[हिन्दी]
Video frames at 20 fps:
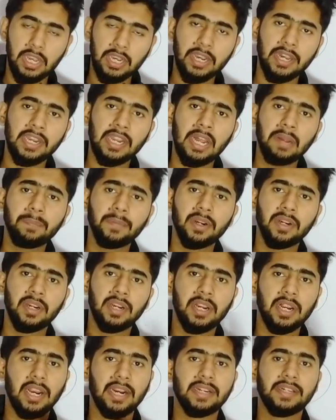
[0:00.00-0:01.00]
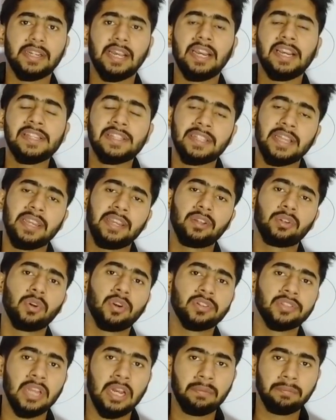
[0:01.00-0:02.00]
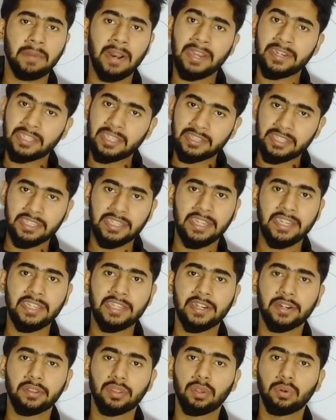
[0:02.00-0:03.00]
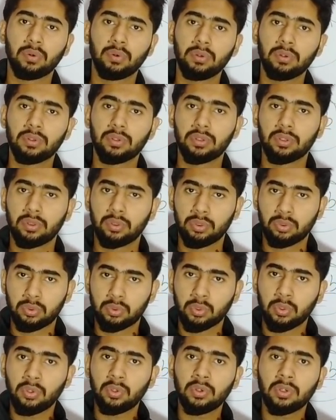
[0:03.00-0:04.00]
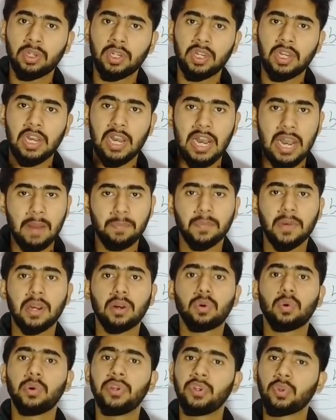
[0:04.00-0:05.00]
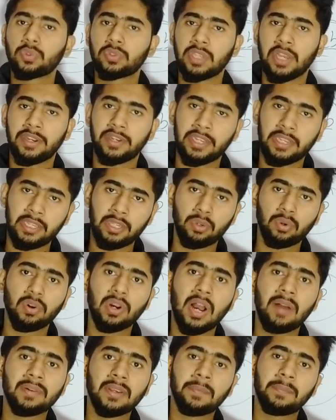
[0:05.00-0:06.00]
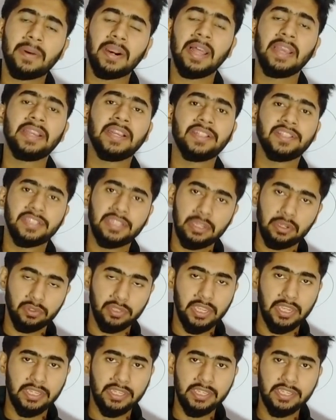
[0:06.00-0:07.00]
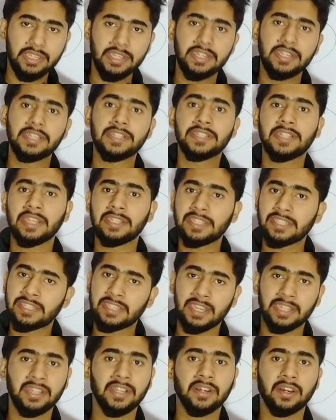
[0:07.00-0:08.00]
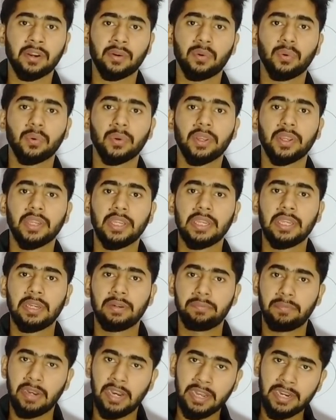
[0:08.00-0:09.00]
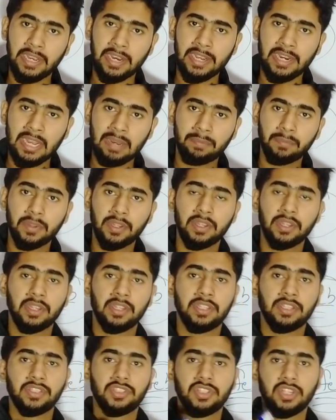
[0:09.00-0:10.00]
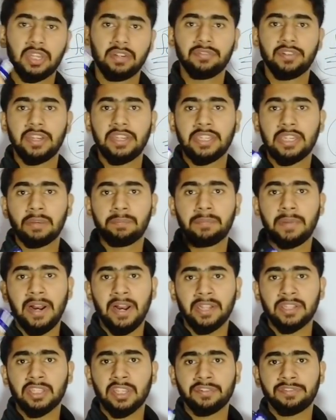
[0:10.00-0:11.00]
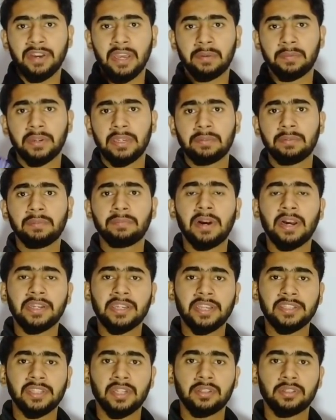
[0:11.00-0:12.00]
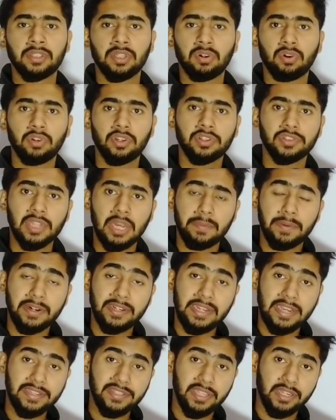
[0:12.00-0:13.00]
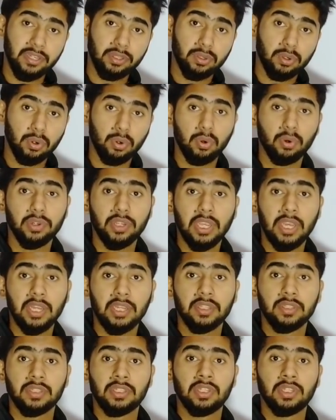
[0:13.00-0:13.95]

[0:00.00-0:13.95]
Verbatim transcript: अगर आप अट्ठाईस तारीख को एग्ज़ाम मान के तैयारी करते हो तो आपका कोई नुकसान नहीं होगा आपकी पढ़ाई अच्छी हो जाएगी ज़्यादा से ज़्यादा कर लोगे मगर अगर आप जनवरी के बाद या फरवरी में मान के चलते हो और एग्ज़ाम अट्ठाईस तारीख को हो गया